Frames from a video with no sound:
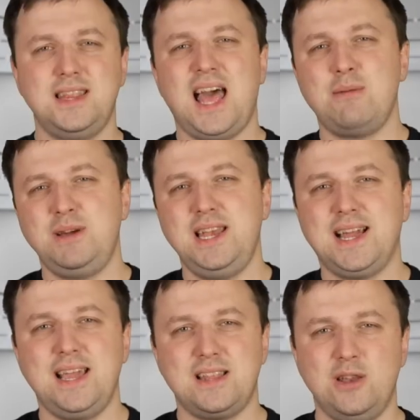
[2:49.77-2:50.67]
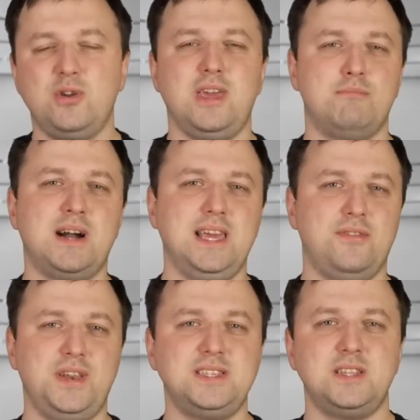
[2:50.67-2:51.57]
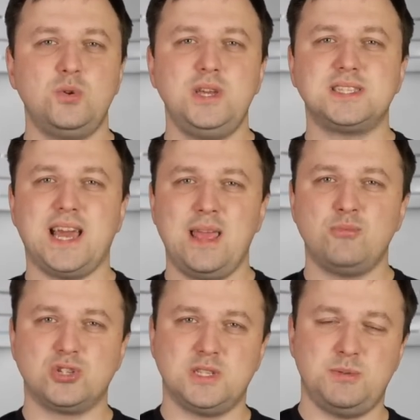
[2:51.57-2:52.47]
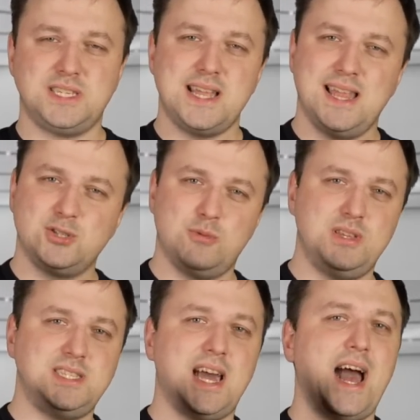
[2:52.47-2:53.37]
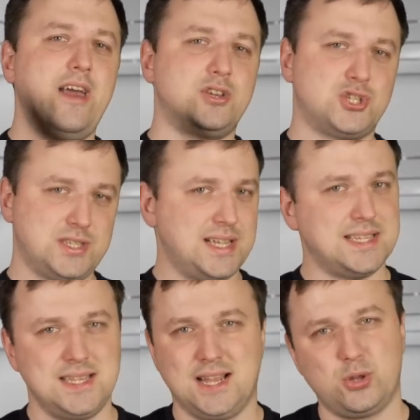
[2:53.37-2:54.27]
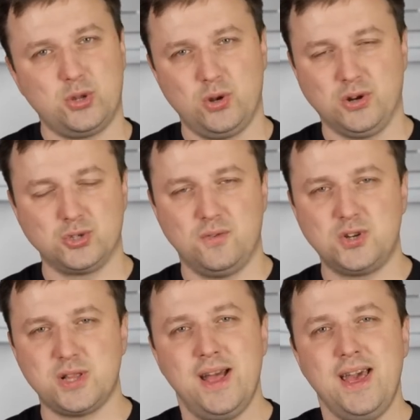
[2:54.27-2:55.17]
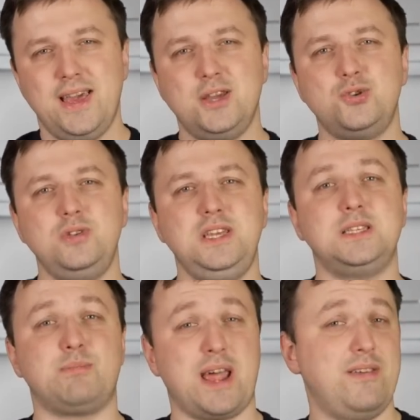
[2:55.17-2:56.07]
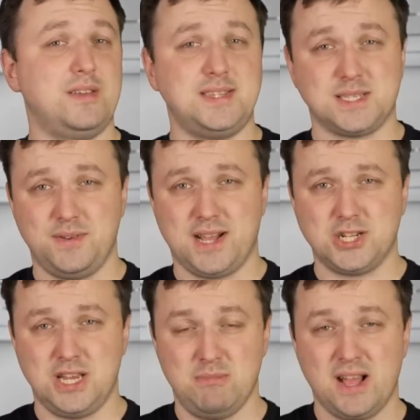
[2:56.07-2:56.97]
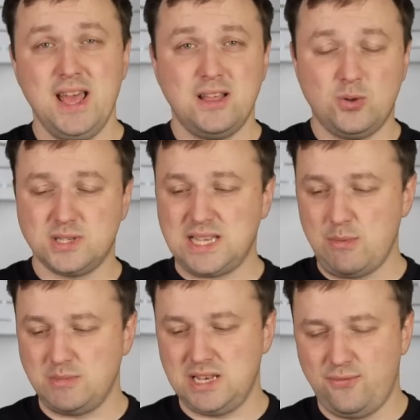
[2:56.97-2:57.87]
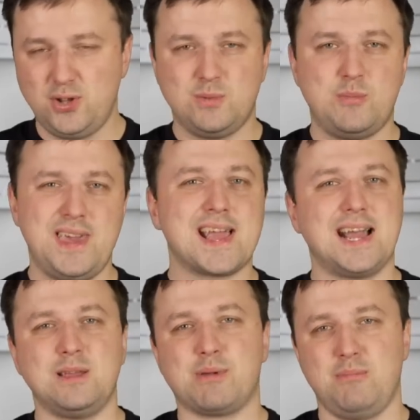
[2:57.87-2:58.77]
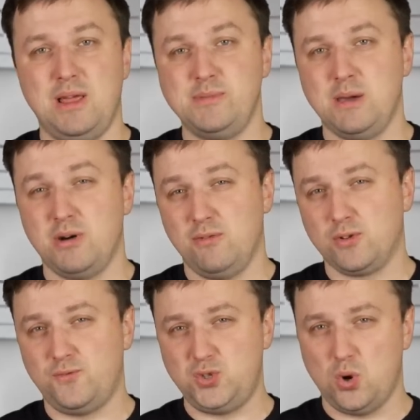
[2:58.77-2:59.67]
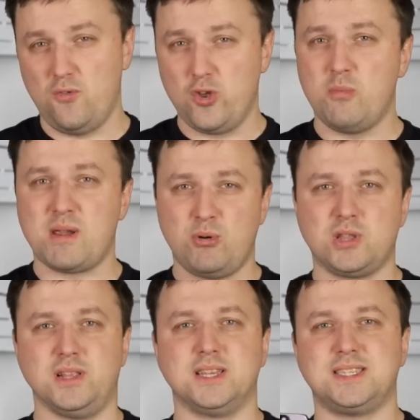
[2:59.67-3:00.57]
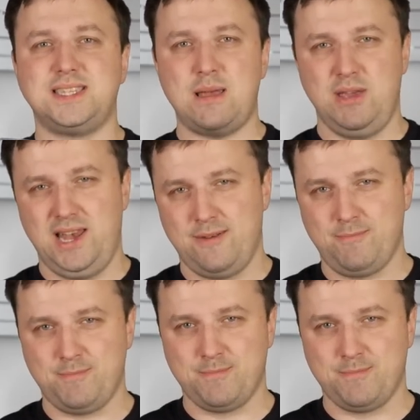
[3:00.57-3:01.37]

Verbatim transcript: Да, были какие-то легкие баги и фризы, но их скорее можно списать на особенности iOS 16, которая только что вышла и еще не исправила всех своих ошибок. Но с самим телефоном у меня как-то проблем не было, вот все в нем работало стабильно.